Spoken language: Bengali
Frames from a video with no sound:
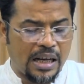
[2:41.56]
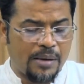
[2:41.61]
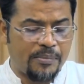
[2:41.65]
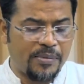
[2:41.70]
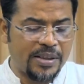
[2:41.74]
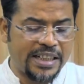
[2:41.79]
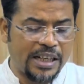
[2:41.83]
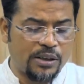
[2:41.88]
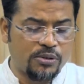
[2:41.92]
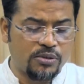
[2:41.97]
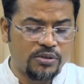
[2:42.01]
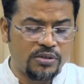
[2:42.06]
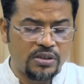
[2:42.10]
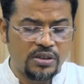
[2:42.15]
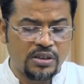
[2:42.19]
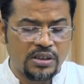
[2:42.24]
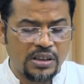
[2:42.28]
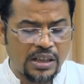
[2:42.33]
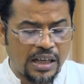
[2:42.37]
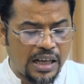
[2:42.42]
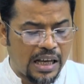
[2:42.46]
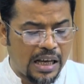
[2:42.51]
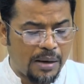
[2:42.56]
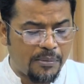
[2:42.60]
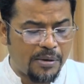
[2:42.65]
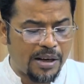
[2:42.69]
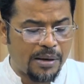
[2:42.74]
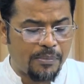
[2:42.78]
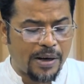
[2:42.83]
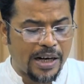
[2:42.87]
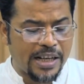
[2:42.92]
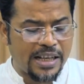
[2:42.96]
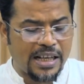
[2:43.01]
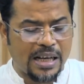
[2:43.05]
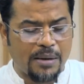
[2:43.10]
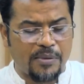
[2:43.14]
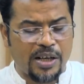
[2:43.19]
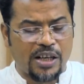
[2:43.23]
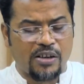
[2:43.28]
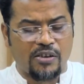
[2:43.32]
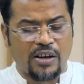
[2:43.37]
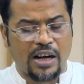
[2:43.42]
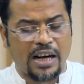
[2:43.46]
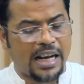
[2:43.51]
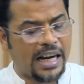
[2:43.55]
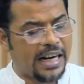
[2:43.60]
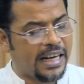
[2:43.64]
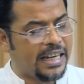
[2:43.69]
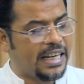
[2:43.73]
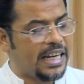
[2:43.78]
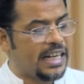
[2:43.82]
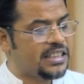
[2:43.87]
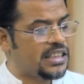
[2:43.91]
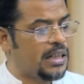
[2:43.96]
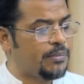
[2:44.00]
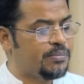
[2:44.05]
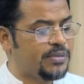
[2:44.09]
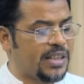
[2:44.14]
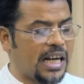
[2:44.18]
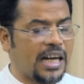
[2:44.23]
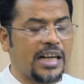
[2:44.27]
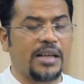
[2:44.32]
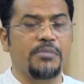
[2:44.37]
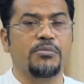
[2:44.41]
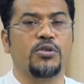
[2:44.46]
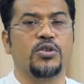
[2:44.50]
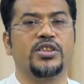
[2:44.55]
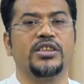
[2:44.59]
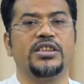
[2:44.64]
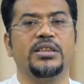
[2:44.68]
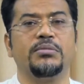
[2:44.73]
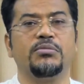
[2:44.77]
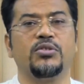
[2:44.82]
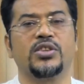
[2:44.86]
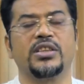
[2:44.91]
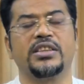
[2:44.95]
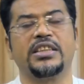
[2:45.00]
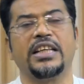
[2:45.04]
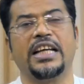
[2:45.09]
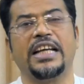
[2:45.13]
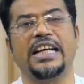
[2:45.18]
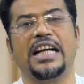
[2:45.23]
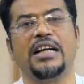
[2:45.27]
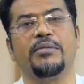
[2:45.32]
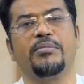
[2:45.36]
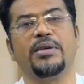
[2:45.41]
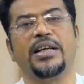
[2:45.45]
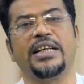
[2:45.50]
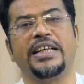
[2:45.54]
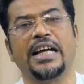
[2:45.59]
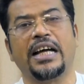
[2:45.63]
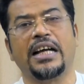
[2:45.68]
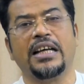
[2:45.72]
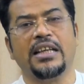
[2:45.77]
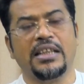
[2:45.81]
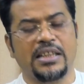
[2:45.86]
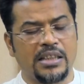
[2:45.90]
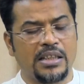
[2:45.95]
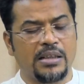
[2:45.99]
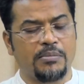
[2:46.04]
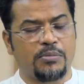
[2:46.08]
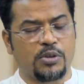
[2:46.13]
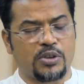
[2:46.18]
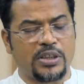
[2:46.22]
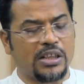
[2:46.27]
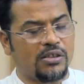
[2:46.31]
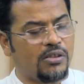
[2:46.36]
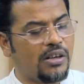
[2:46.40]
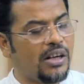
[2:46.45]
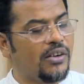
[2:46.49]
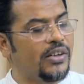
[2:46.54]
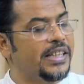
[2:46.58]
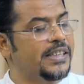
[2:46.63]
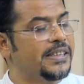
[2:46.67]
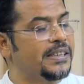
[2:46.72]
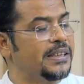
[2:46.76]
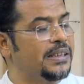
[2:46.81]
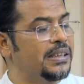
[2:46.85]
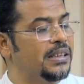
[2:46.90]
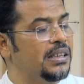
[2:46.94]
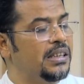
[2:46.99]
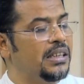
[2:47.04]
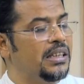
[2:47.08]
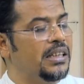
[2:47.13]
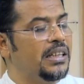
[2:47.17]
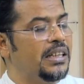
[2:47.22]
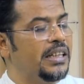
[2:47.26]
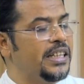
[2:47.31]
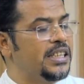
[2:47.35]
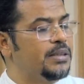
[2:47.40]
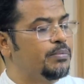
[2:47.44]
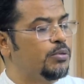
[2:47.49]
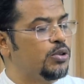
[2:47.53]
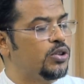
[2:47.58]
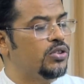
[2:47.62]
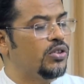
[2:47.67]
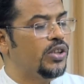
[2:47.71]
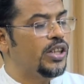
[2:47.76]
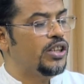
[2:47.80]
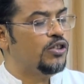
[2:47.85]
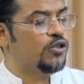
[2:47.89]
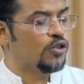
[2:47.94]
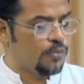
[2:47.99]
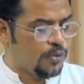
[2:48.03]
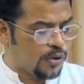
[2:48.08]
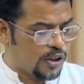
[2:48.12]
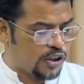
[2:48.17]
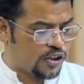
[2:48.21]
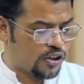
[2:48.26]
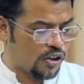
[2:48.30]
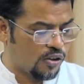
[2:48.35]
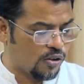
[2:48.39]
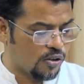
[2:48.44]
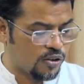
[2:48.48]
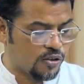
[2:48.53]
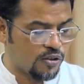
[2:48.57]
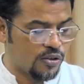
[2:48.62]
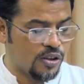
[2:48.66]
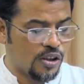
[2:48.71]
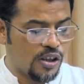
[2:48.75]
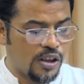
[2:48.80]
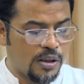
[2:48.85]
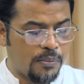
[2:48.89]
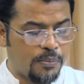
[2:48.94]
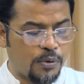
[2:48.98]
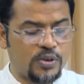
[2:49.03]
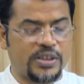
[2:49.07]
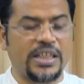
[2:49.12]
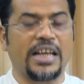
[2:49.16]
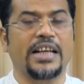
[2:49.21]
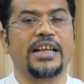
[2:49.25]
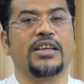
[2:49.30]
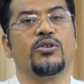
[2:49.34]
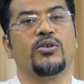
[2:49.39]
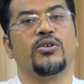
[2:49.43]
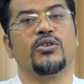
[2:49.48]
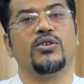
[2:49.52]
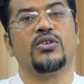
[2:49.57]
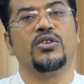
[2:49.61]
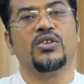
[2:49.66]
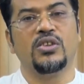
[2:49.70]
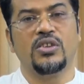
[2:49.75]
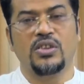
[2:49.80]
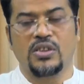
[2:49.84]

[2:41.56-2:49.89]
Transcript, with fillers: আপনি দেখুন আমার বাড়ি হামলা করার আগে এক সপ্তাহ আগে মসজিদে মসজিদে এই হ্যান্ডবিলটা প্রচার করা হয়েছে হিজবুত তহিদ কুফুরি সংগঠন প্রসারে হলো